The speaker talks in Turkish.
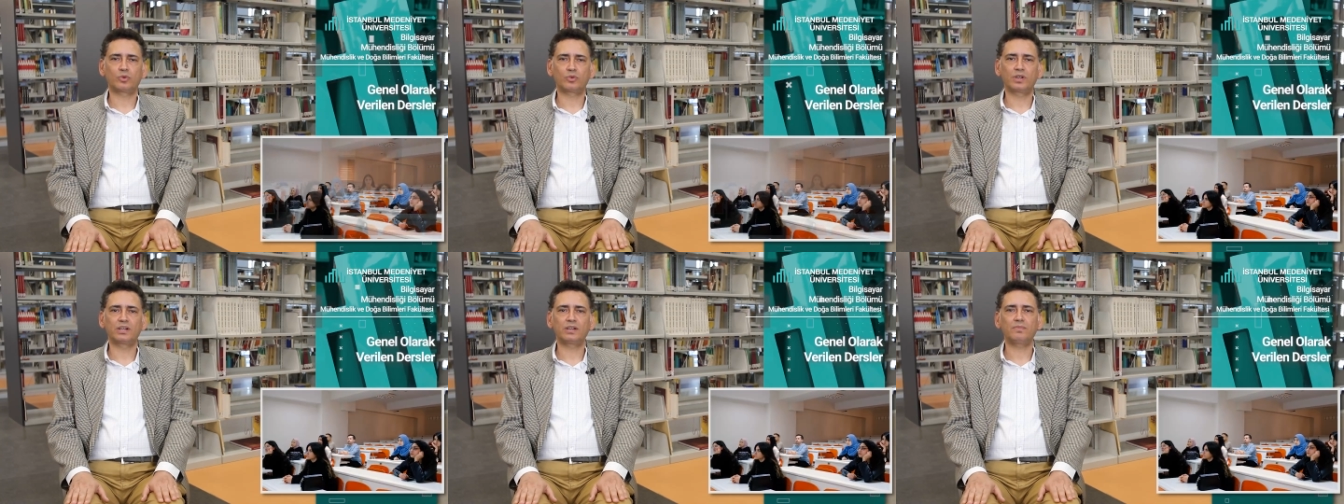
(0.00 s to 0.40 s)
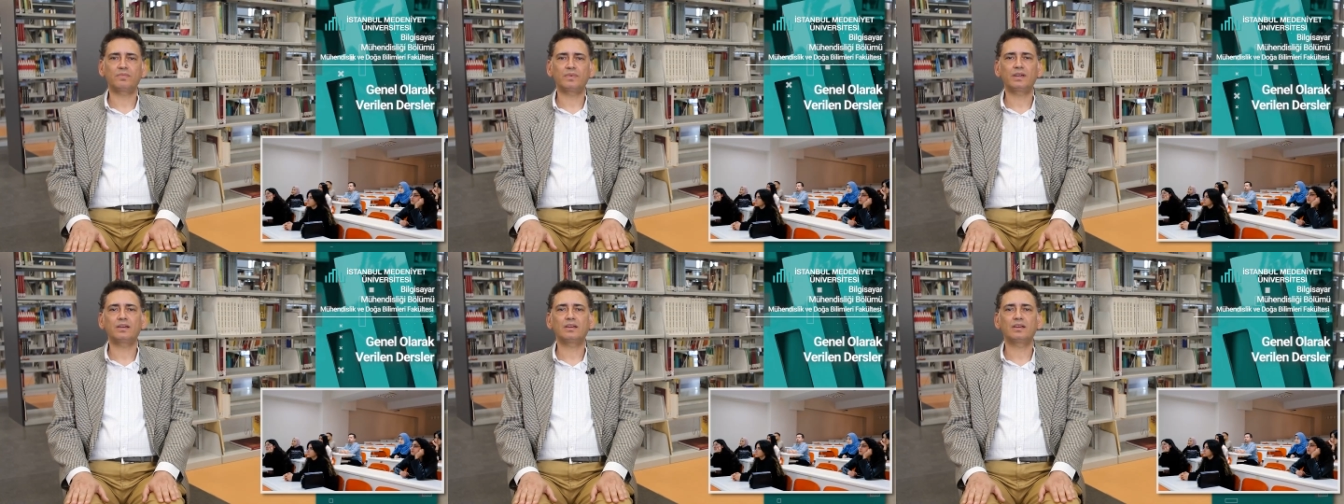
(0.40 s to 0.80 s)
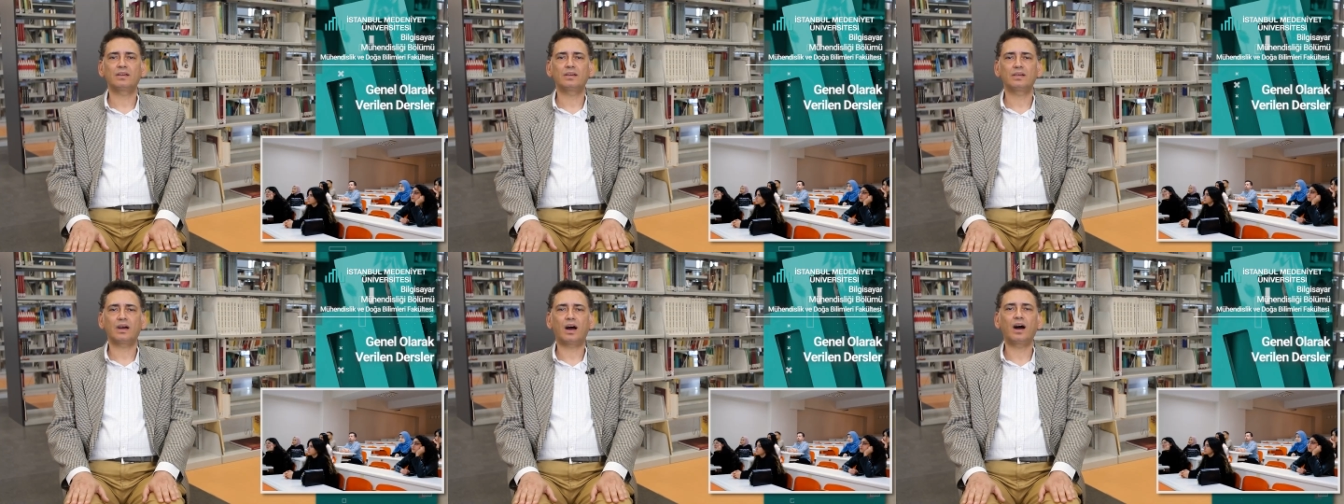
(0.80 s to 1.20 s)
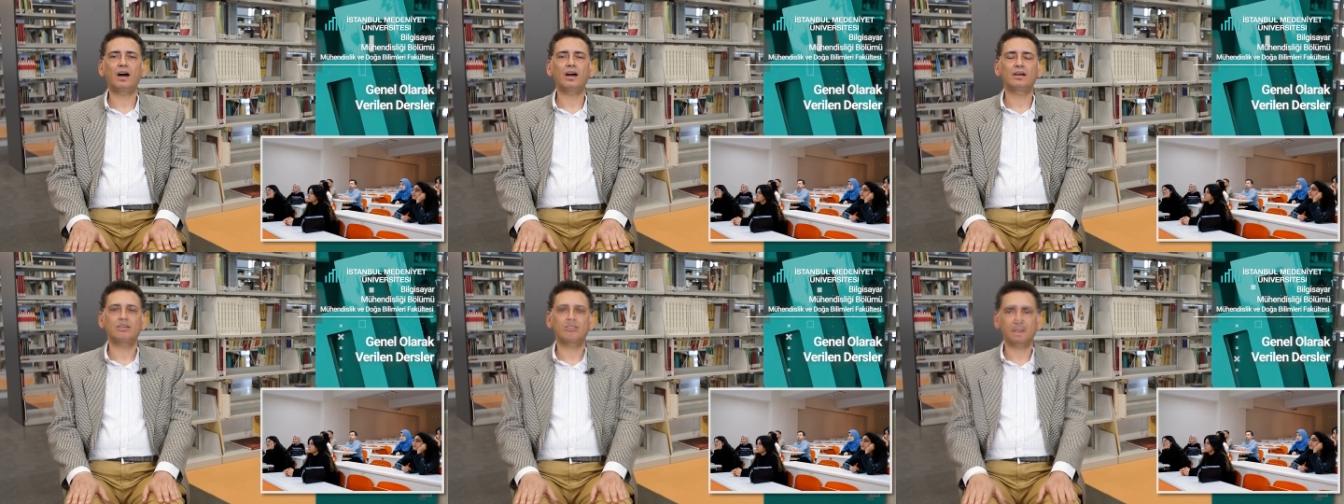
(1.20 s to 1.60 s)
donanım ve e,
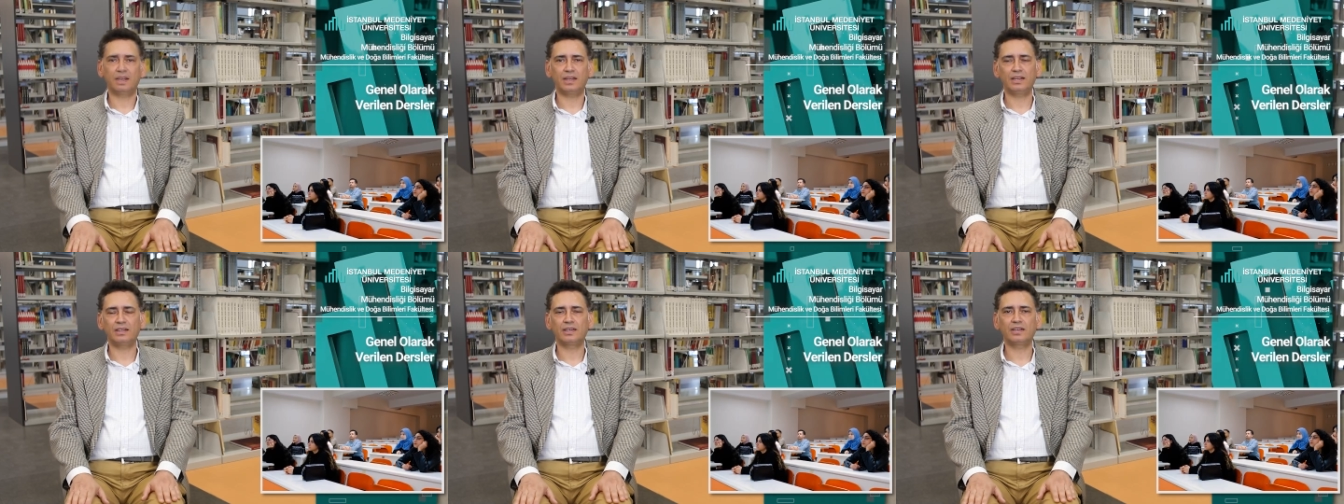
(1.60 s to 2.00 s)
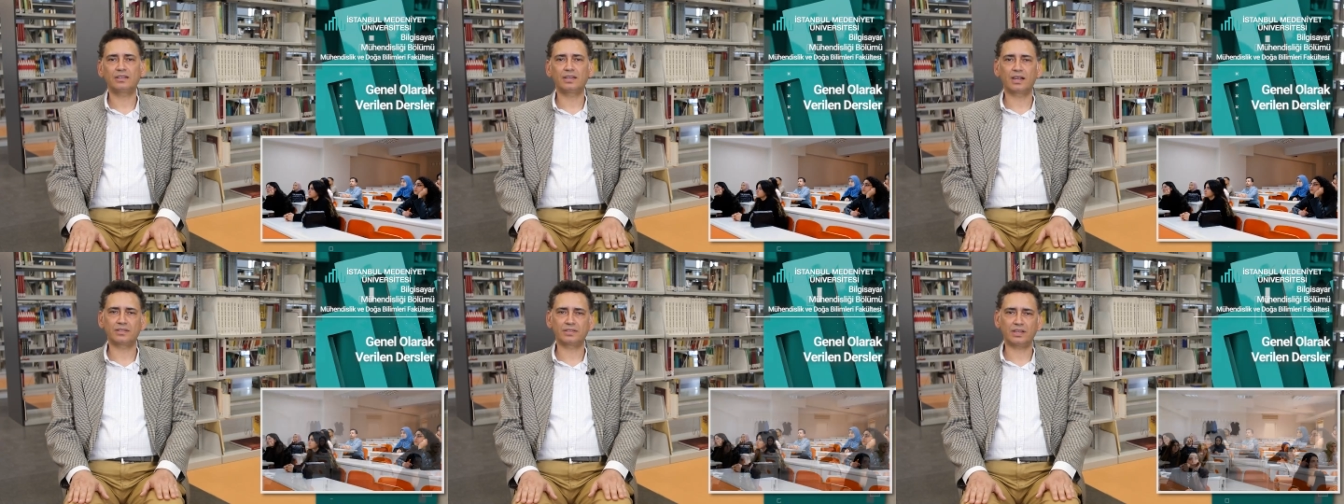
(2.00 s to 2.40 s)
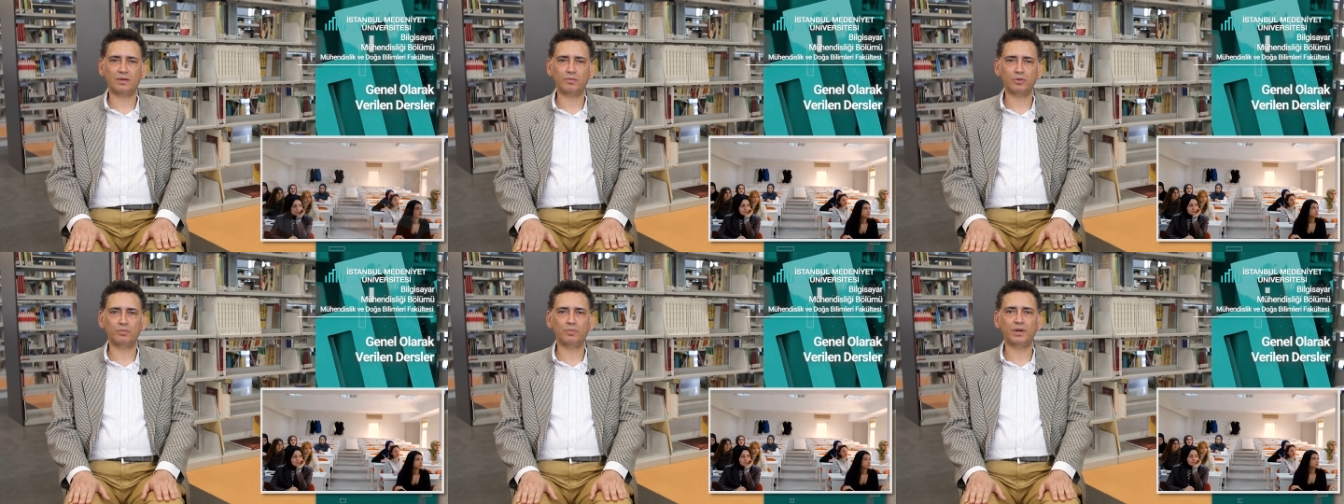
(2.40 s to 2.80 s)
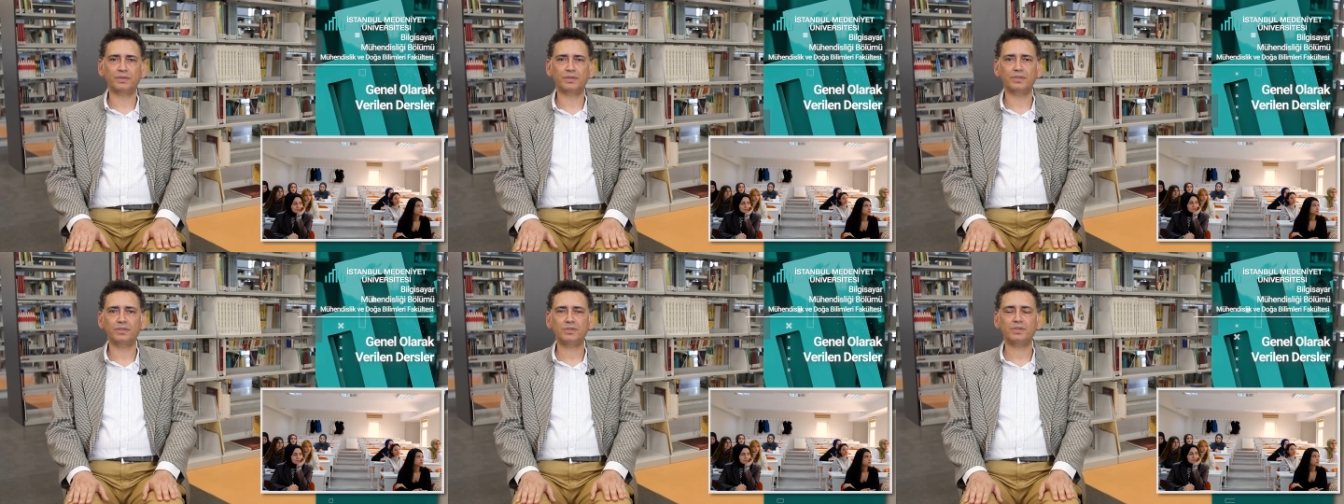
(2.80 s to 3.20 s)
ağ ile ilgili dersler
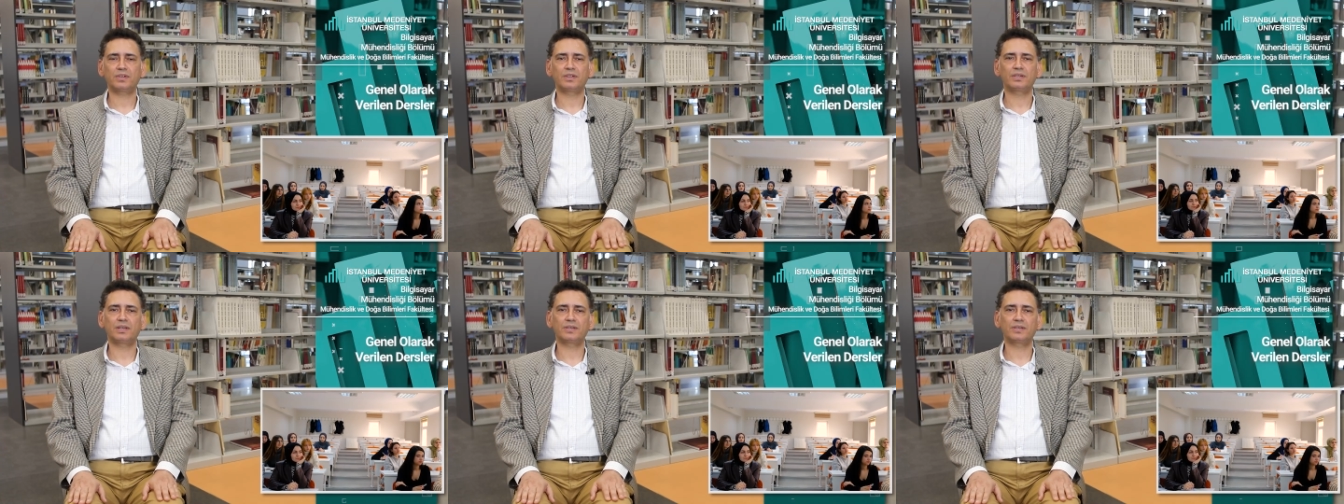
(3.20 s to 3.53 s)
bulunmaktadır.